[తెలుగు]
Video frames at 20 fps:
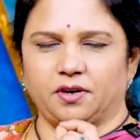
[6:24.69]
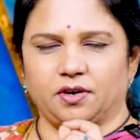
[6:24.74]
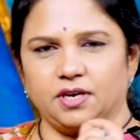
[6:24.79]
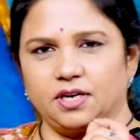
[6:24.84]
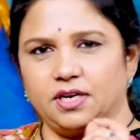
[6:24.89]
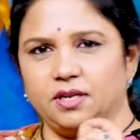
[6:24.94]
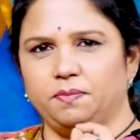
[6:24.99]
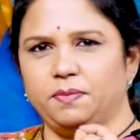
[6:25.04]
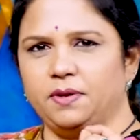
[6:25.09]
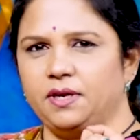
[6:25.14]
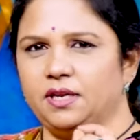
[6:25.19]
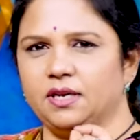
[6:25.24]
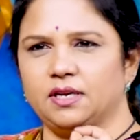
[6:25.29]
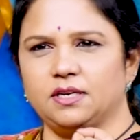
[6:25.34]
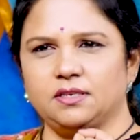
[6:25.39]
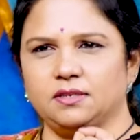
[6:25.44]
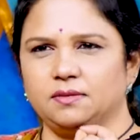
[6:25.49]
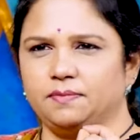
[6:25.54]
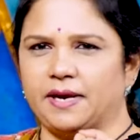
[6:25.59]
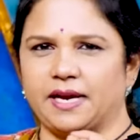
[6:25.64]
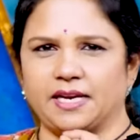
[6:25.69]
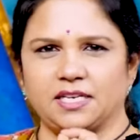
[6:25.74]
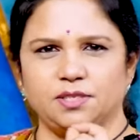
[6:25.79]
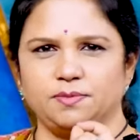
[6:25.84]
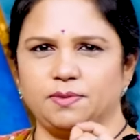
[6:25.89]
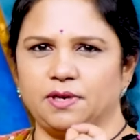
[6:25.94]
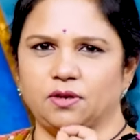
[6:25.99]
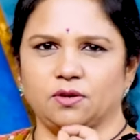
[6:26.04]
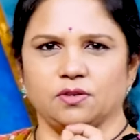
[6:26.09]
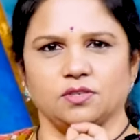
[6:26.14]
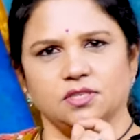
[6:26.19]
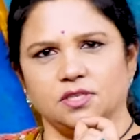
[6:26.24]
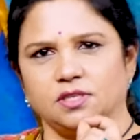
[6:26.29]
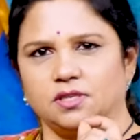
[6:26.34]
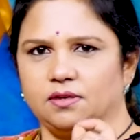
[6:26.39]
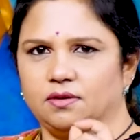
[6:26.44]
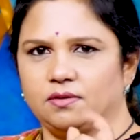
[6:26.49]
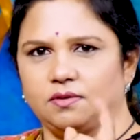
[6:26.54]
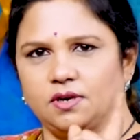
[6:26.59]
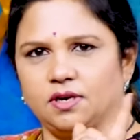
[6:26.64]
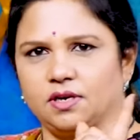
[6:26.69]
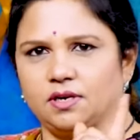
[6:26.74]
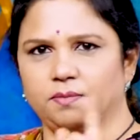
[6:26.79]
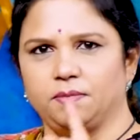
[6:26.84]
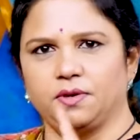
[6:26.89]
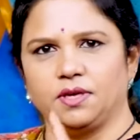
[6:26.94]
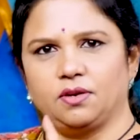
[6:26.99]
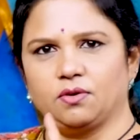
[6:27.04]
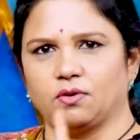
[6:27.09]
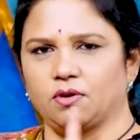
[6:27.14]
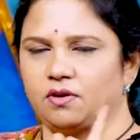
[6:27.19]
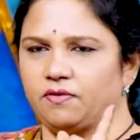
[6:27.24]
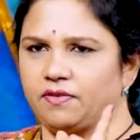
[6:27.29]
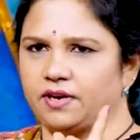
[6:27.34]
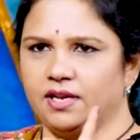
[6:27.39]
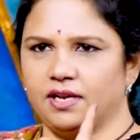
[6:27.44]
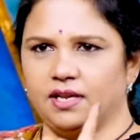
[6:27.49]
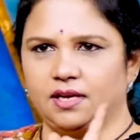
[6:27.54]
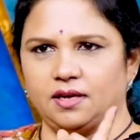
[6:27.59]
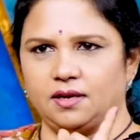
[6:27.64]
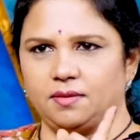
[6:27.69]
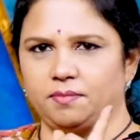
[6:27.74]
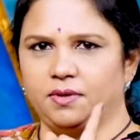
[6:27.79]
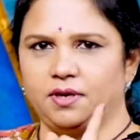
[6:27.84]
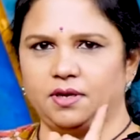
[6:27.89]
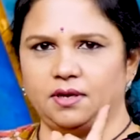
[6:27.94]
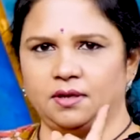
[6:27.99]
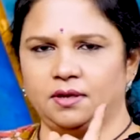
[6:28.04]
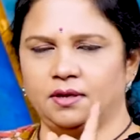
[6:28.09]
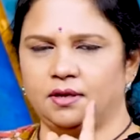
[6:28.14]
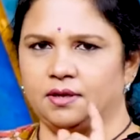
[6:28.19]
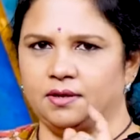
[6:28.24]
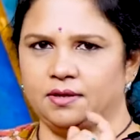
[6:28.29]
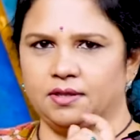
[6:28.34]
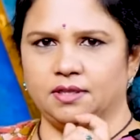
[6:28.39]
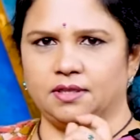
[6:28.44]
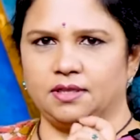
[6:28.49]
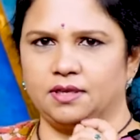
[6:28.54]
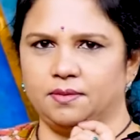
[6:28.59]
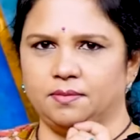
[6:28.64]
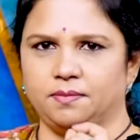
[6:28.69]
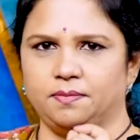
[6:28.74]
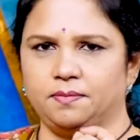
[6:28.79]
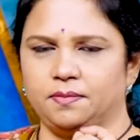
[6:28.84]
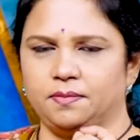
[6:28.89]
ఒకటి పీరియడ్ బ్యాడ్ స్మెల్ వస్తుంది ఒకటి మీరు ఒకవేళ మీ ఏదైతే